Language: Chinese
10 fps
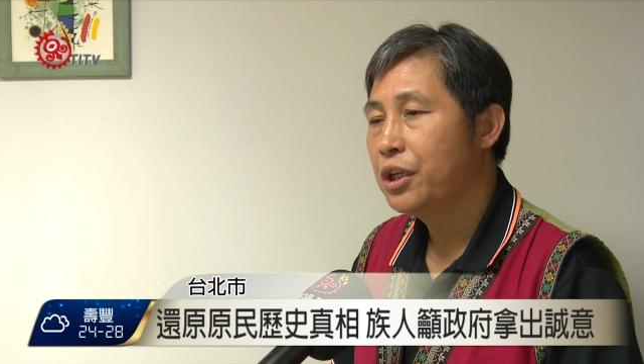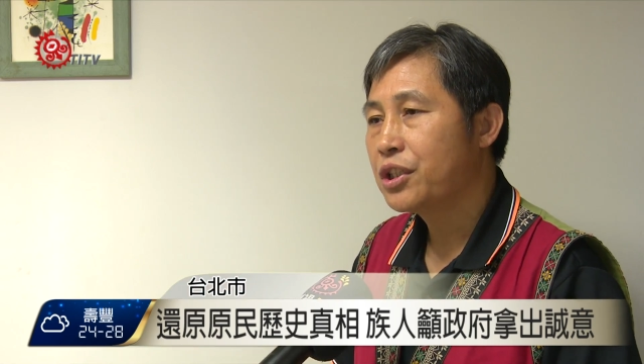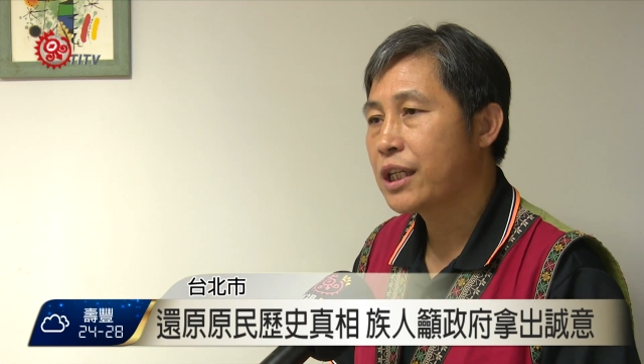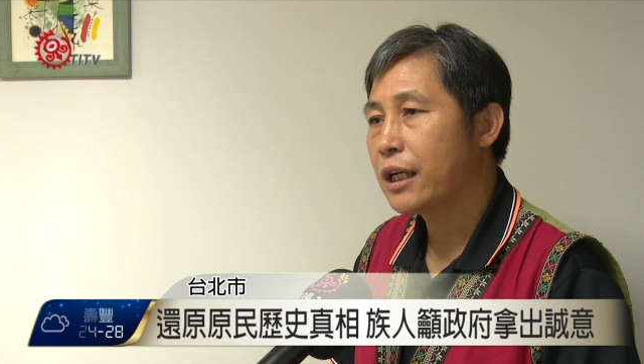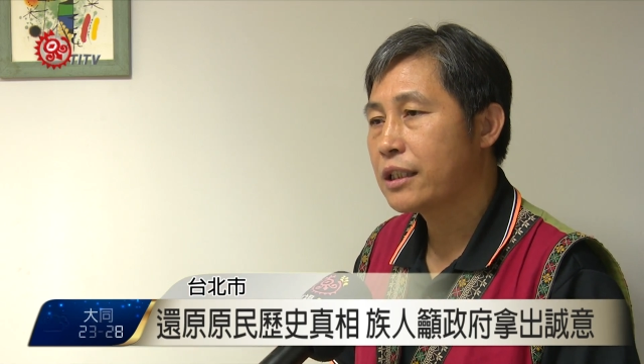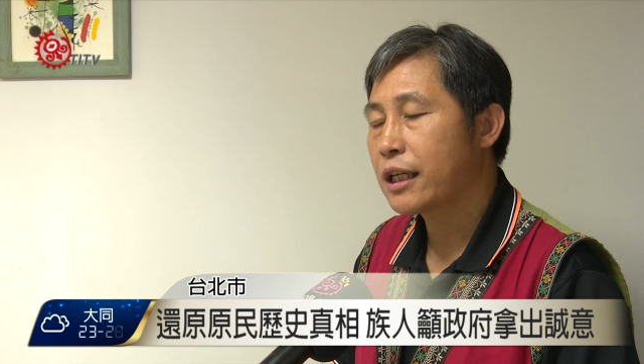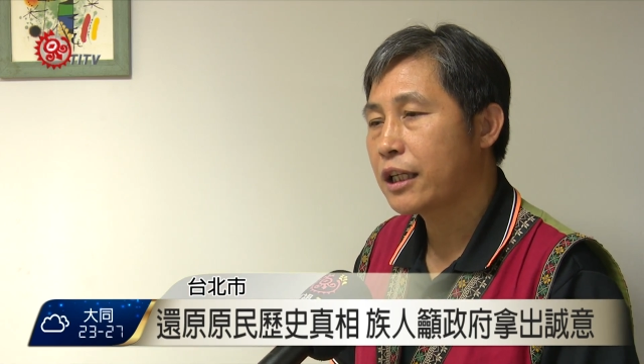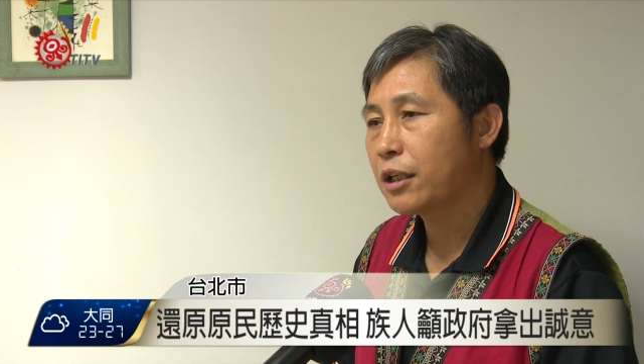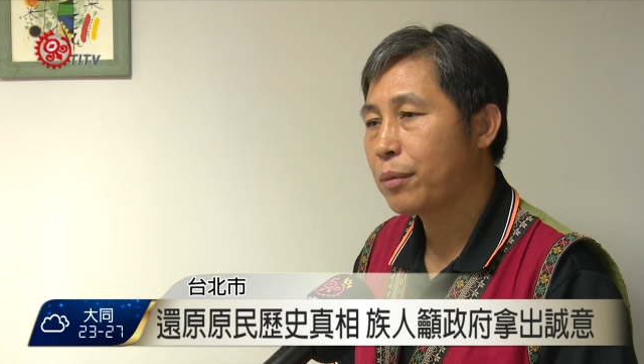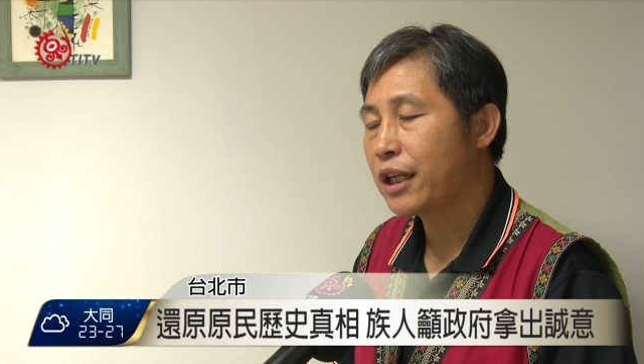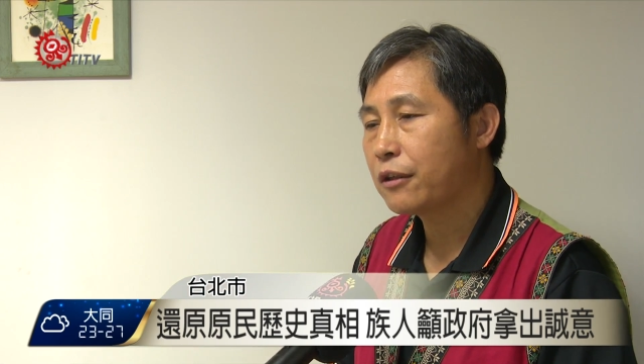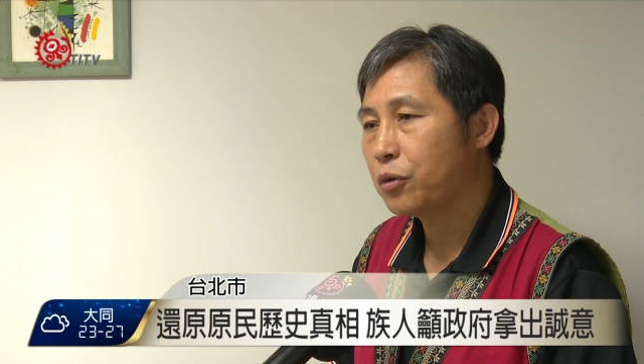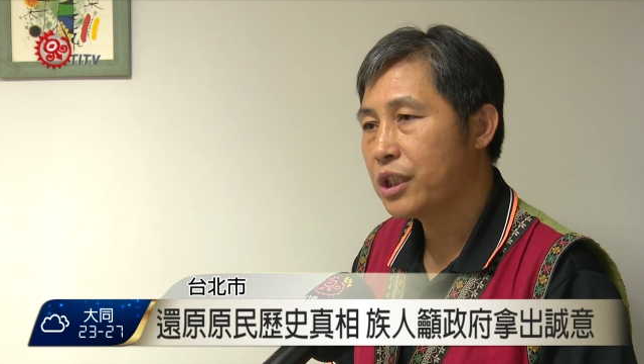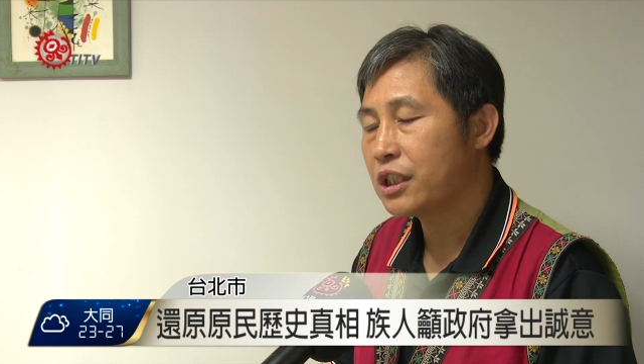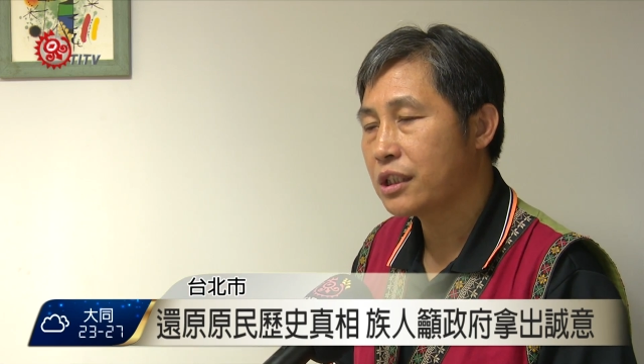下下个礼拜的
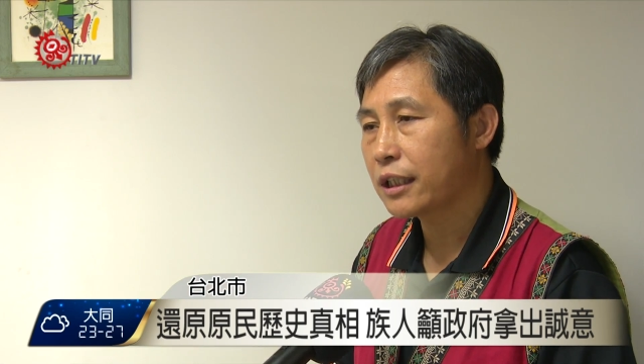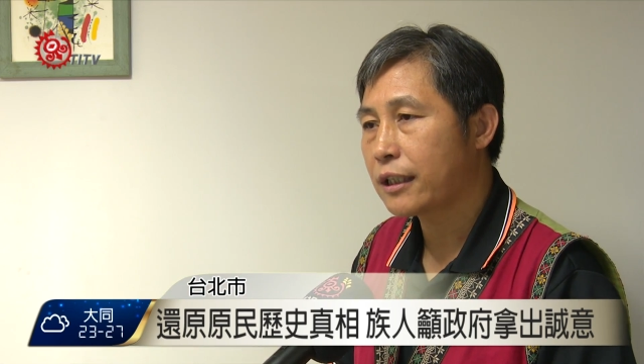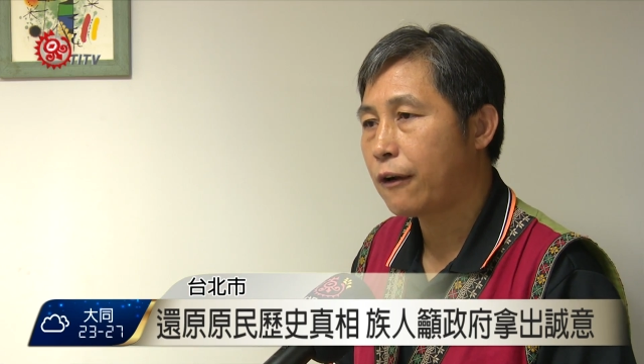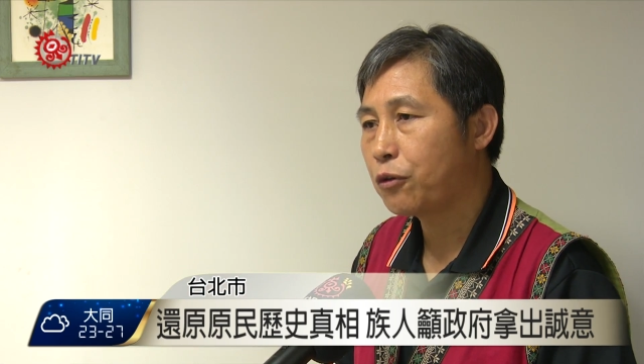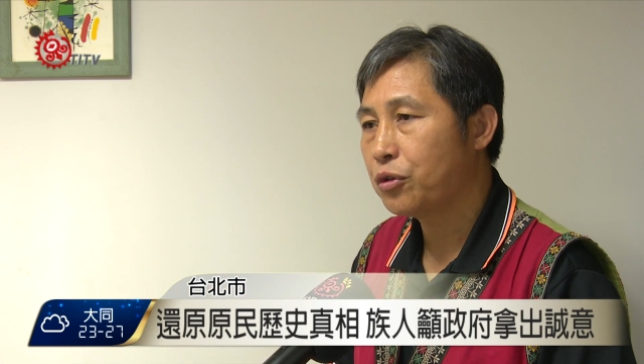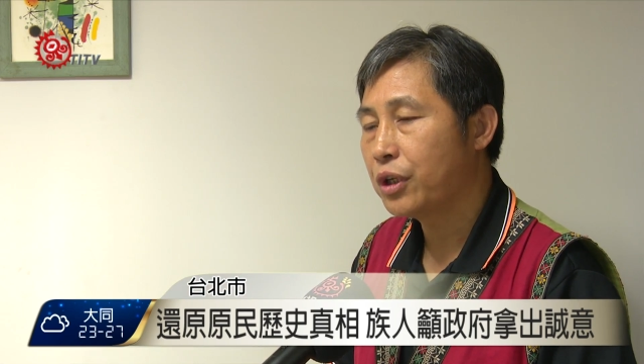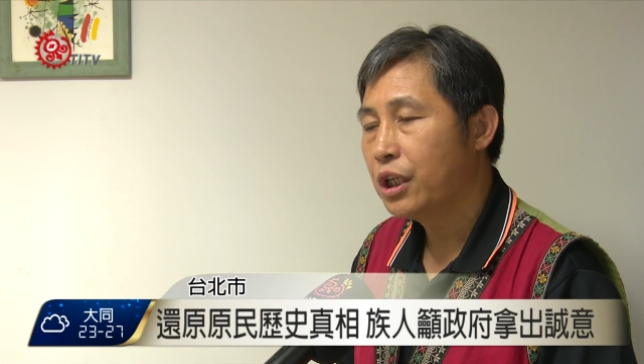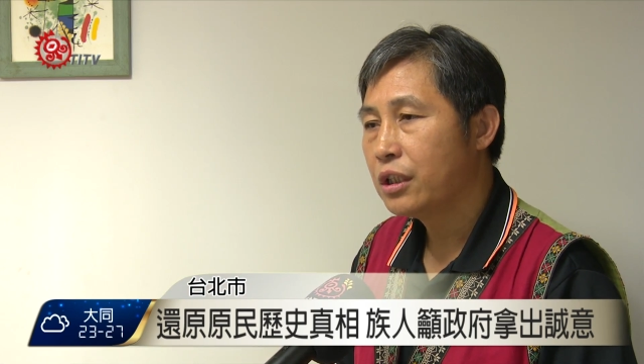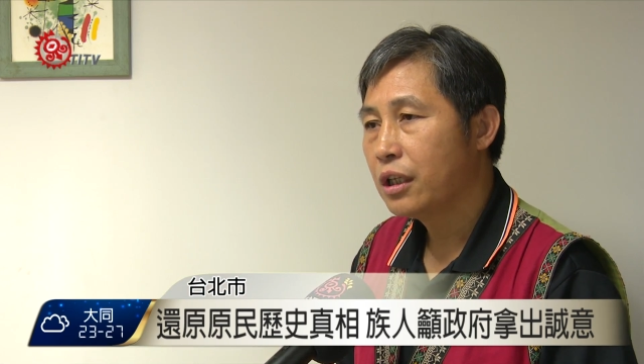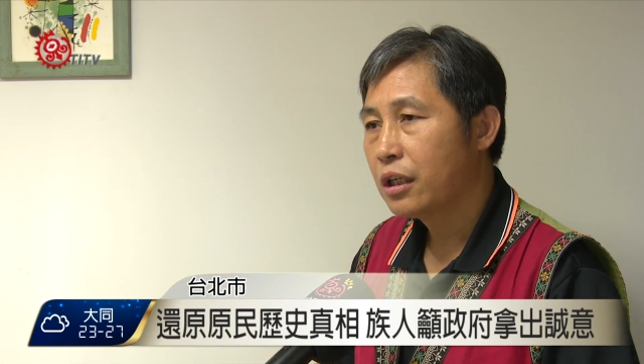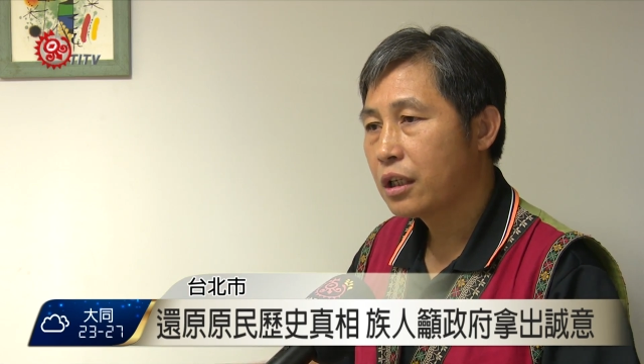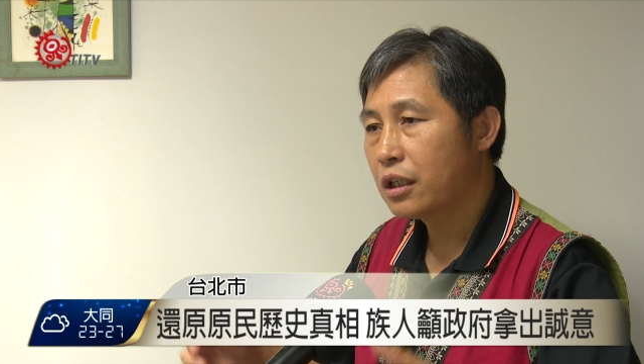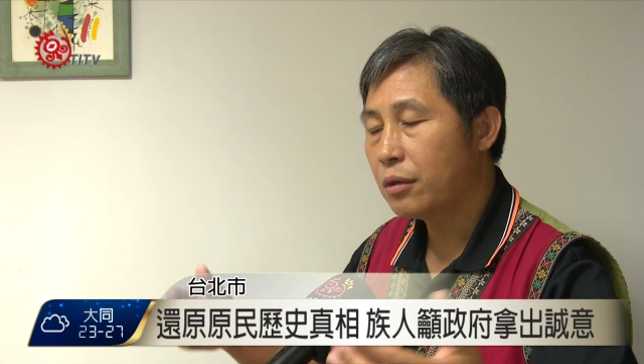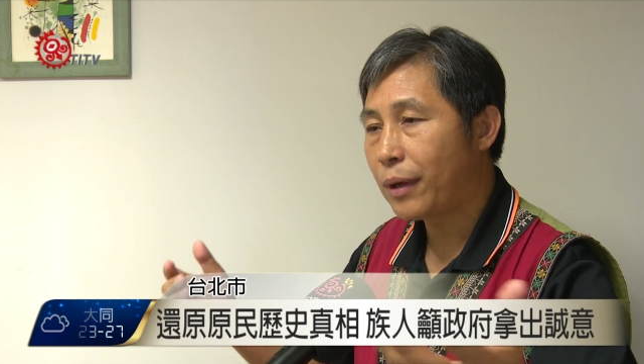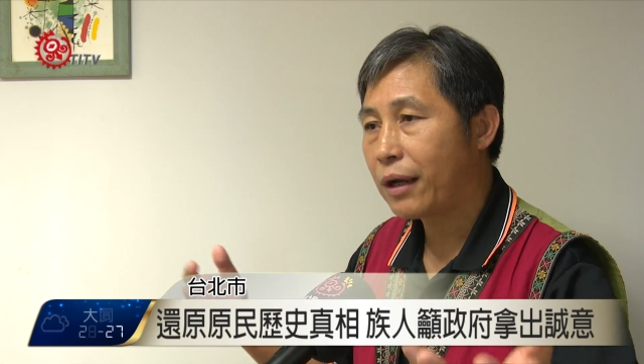会期再讨论
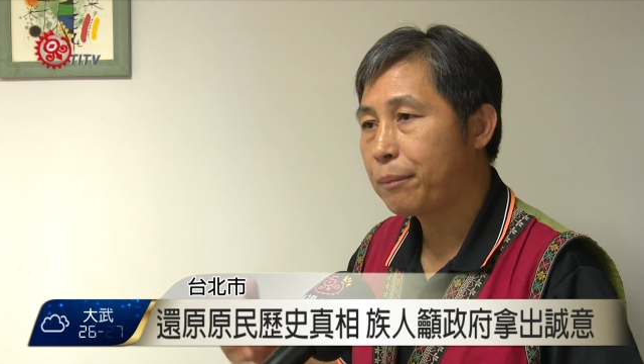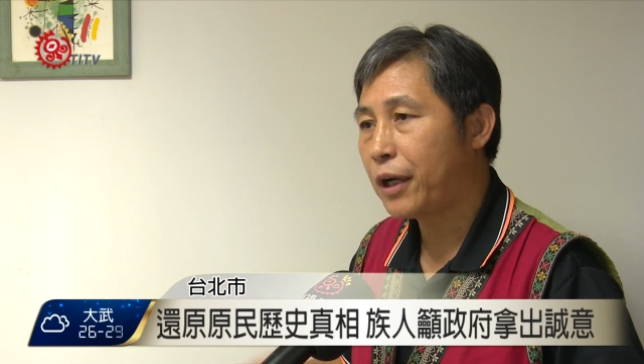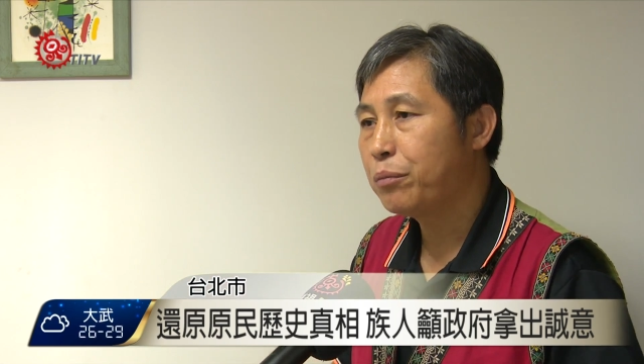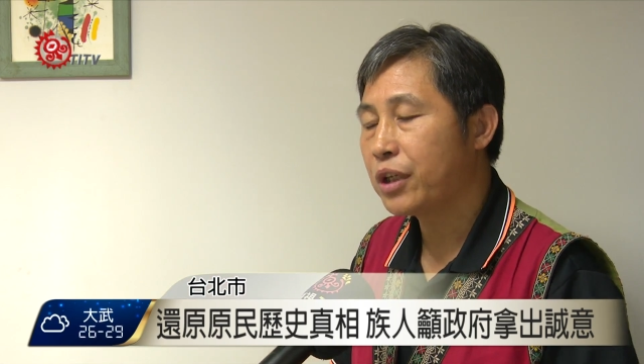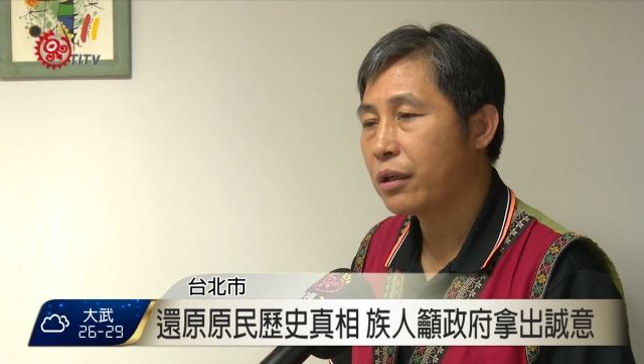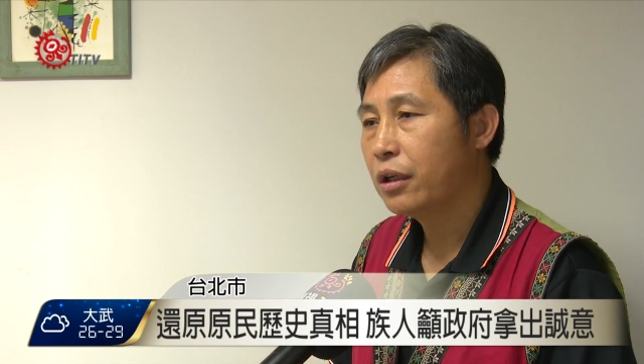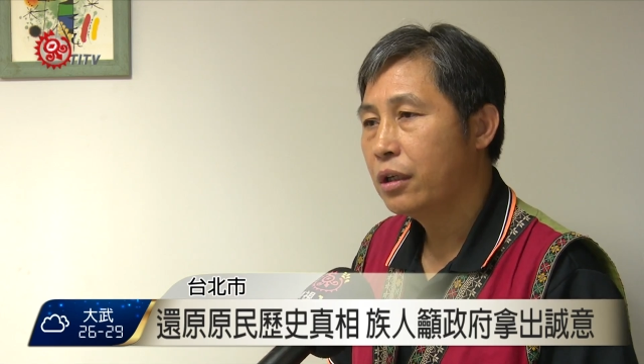各版版本。